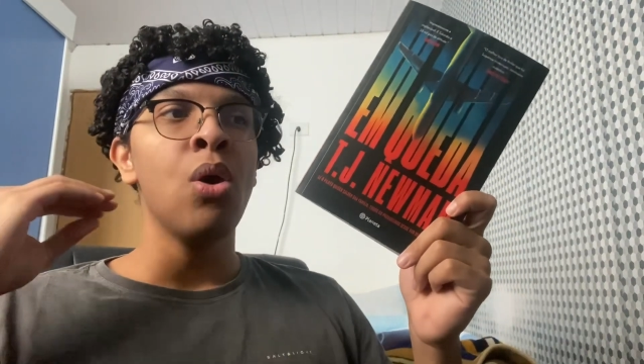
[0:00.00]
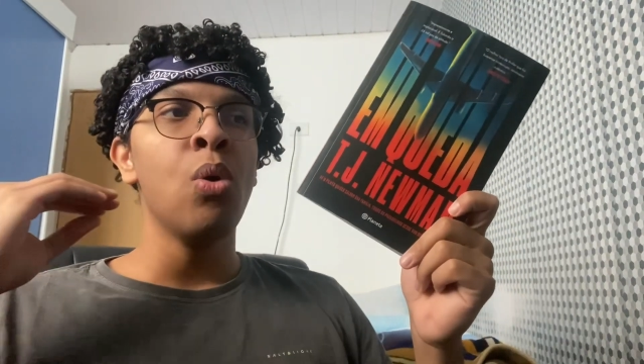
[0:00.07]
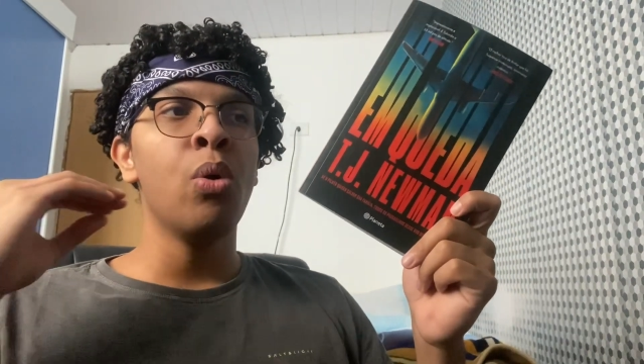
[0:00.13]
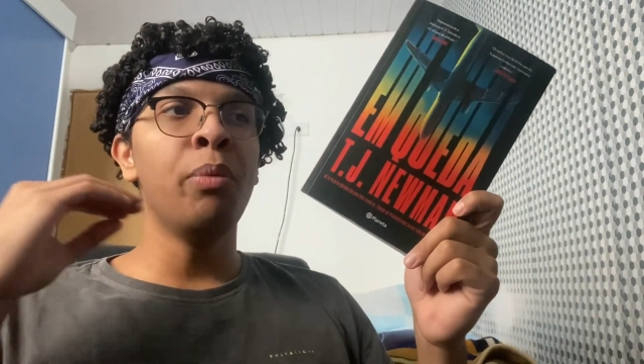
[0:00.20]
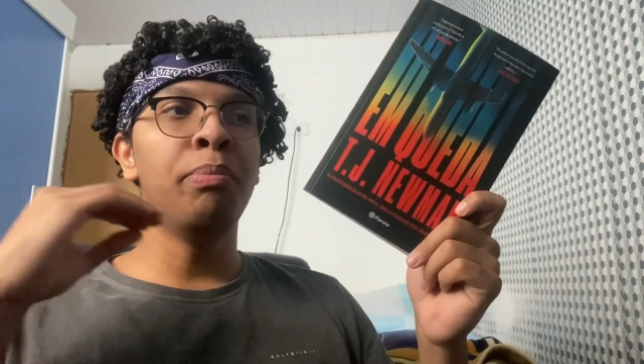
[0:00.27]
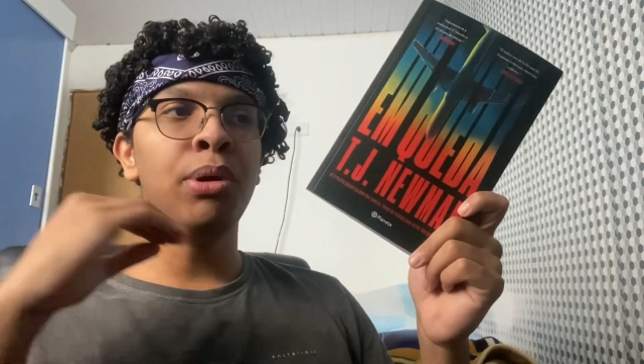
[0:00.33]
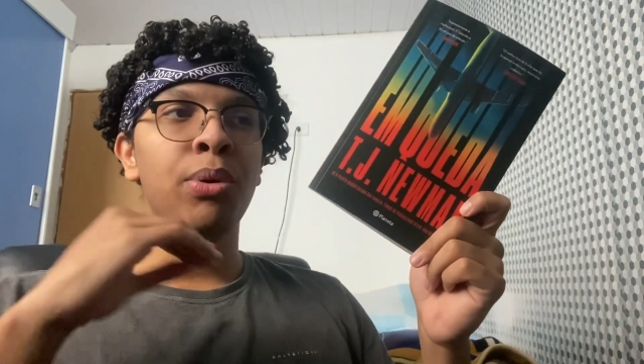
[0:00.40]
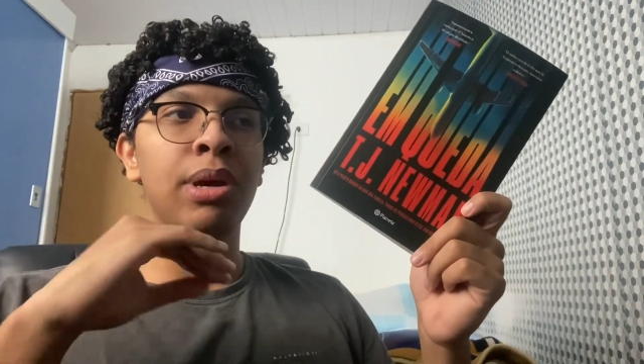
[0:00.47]

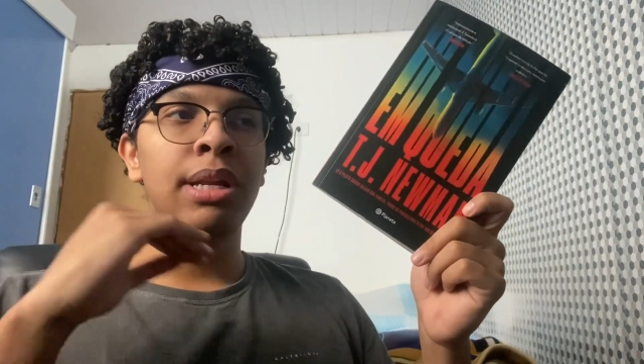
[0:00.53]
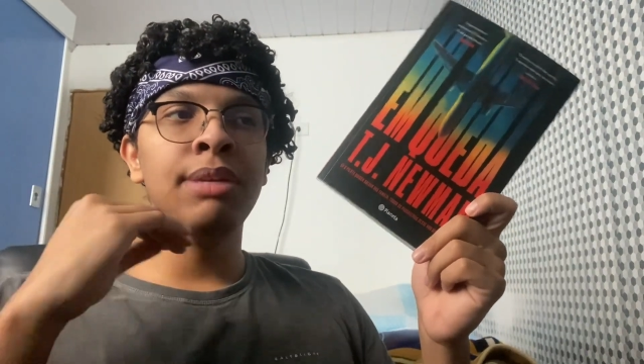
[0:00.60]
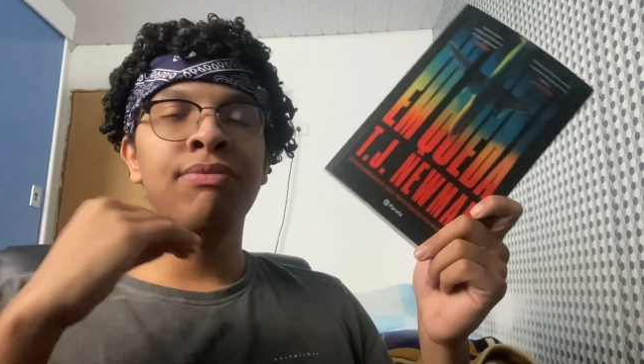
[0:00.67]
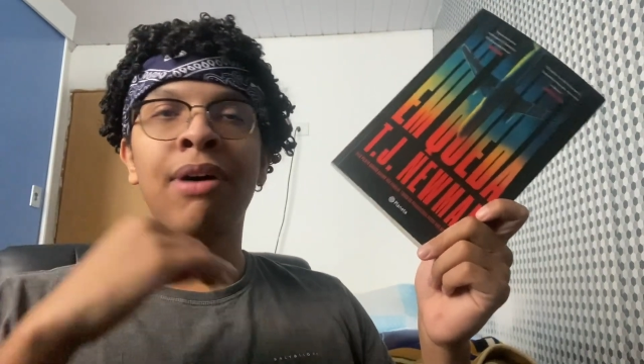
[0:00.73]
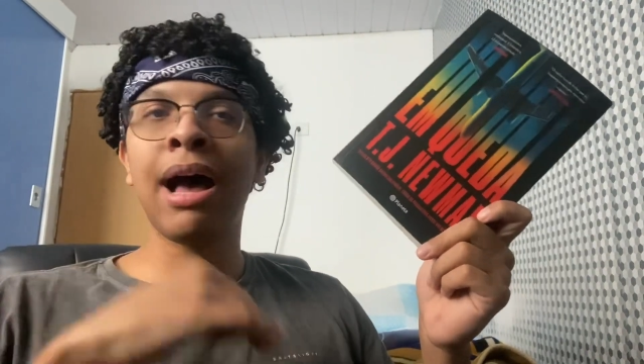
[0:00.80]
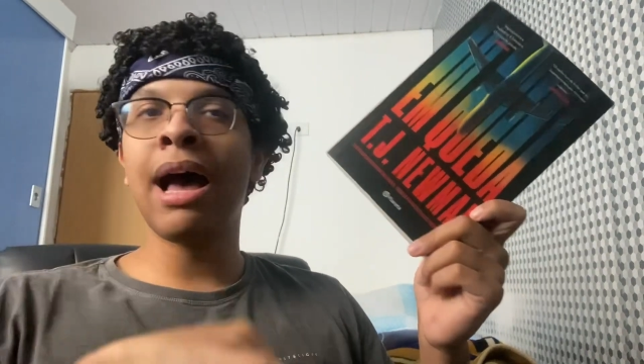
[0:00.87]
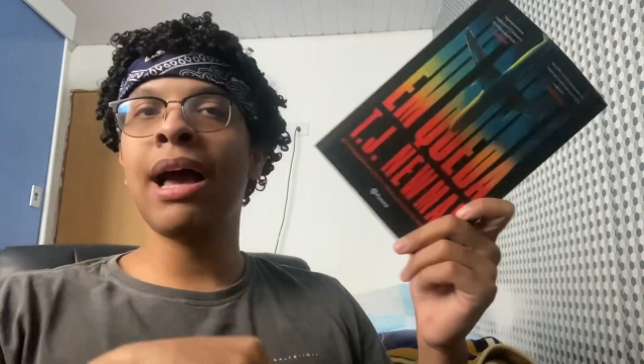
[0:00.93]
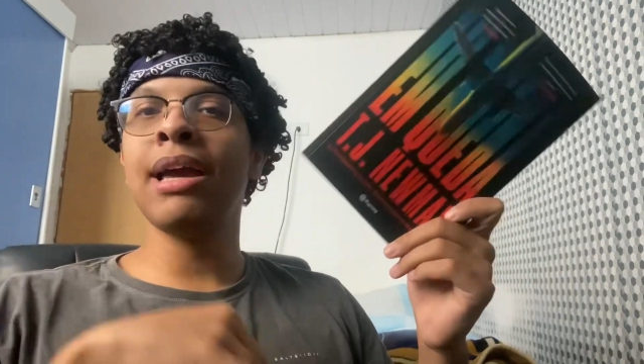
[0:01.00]
o Bill ele
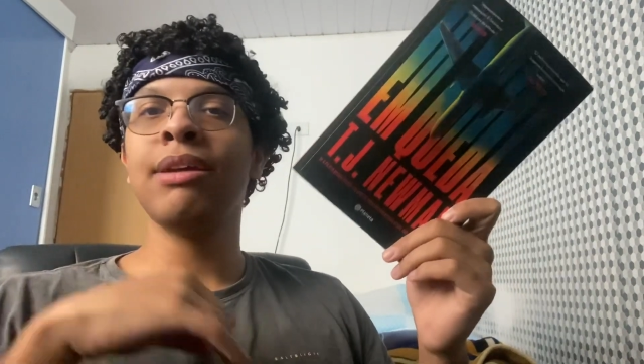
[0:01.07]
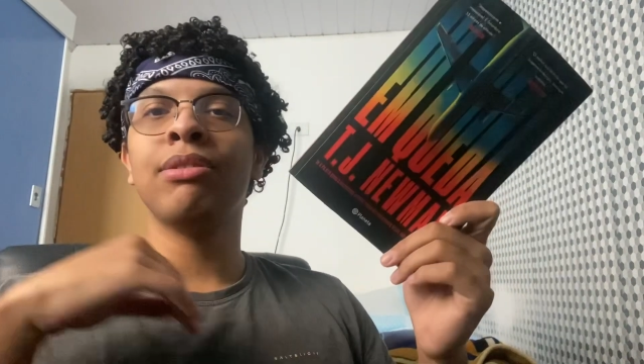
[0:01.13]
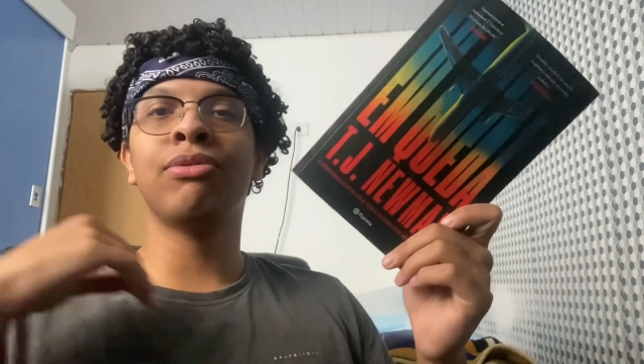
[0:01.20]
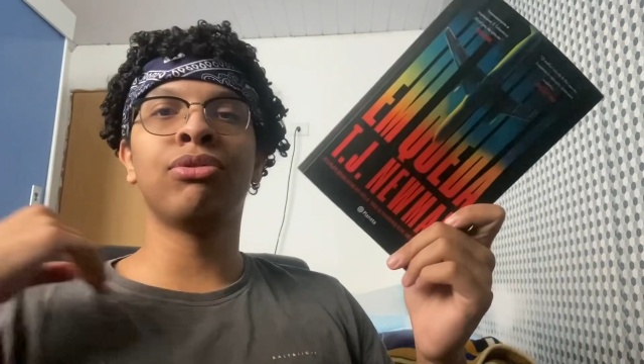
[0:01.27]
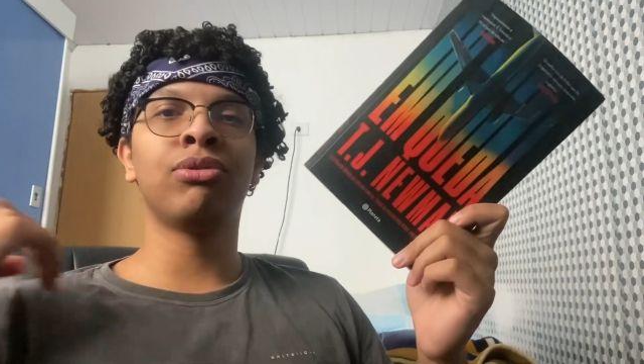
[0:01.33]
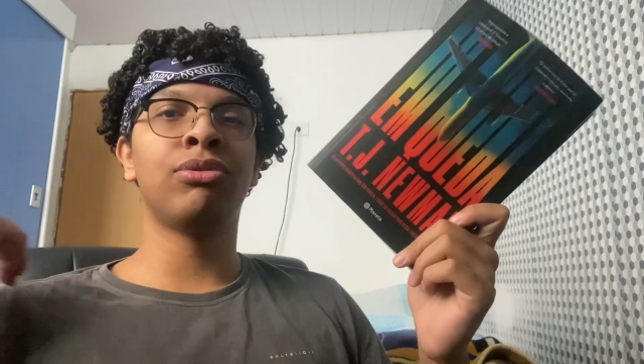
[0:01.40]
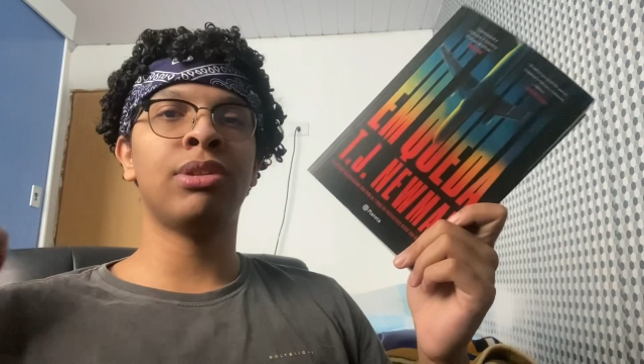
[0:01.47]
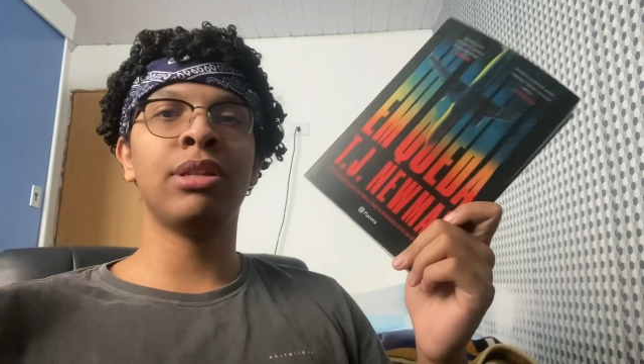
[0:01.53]
vai,
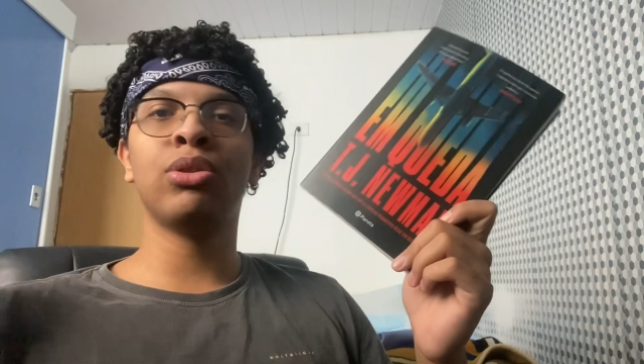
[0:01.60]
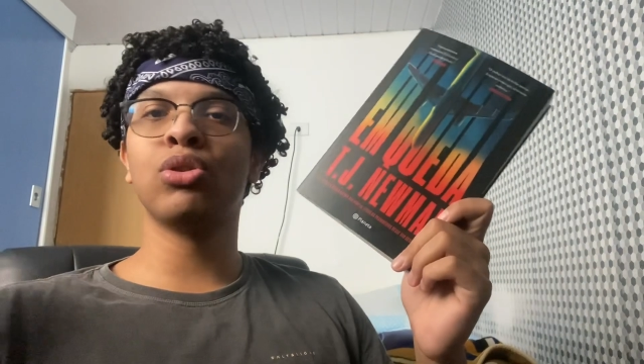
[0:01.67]
tem